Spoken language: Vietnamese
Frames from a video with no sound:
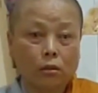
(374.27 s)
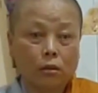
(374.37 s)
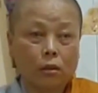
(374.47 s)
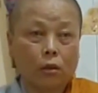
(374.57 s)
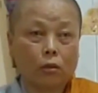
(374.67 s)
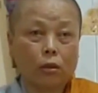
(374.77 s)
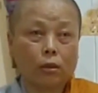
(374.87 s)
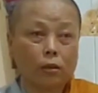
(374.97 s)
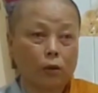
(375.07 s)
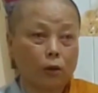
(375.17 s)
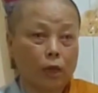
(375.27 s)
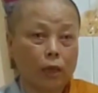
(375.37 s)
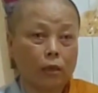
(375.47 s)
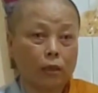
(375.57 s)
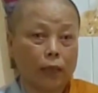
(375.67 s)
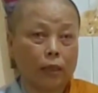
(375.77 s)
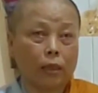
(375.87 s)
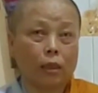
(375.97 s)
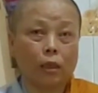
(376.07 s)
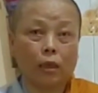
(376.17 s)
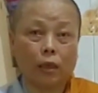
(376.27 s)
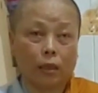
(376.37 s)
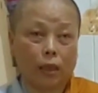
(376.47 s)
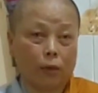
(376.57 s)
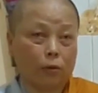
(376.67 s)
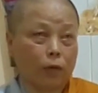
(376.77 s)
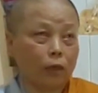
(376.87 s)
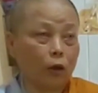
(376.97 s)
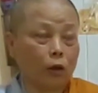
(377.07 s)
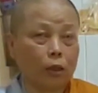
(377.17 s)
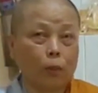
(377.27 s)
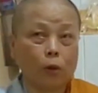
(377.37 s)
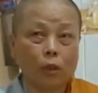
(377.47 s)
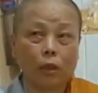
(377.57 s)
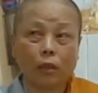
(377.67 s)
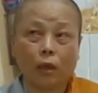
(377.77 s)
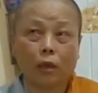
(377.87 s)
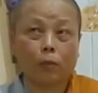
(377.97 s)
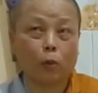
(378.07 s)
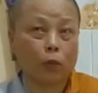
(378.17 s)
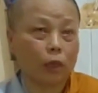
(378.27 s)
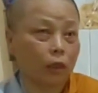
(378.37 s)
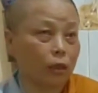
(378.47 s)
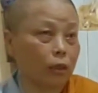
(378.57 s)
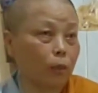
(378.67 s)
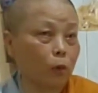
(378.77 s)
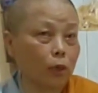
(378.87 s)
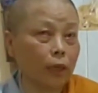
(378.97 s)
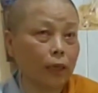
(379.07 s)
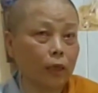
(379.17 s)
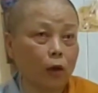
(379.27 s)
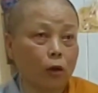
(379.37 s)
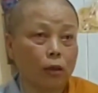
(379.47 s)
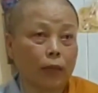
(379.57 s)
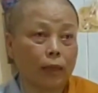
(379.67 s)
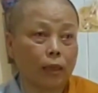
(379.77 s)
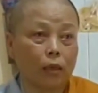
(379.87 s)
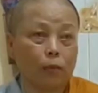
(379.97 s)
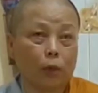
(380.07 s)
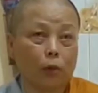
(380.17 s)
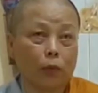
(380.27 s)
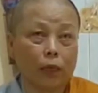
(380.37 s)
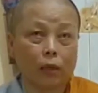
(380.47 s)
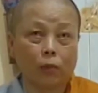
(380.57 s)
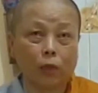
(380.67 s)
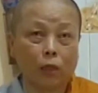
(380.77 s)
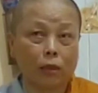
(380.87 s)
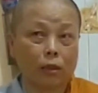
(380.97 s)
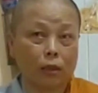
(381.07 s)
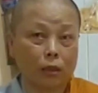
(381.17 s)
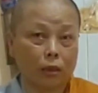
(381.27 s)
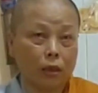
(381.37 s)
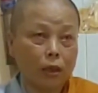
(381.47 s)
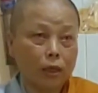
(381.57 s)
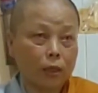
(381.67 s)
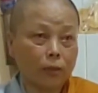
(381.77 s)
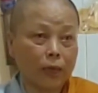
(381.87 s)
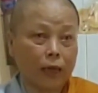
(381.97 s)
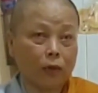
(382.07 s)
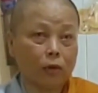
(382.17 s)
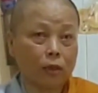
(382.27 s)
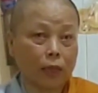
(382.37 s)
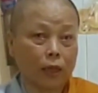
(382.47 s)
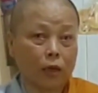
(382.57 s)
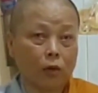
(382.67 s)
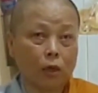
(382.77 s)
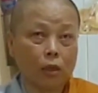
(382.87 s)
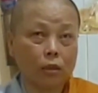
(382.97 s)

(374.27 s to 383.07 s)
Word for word: Còn nói về Đức Thầy là chỉ là chèo ngắn gọn là một chiếc thuyền là một cái ghe thôi. Tại vì mình cũng nghe trong kinh, trong giảng của Đức Thầy là nói đó.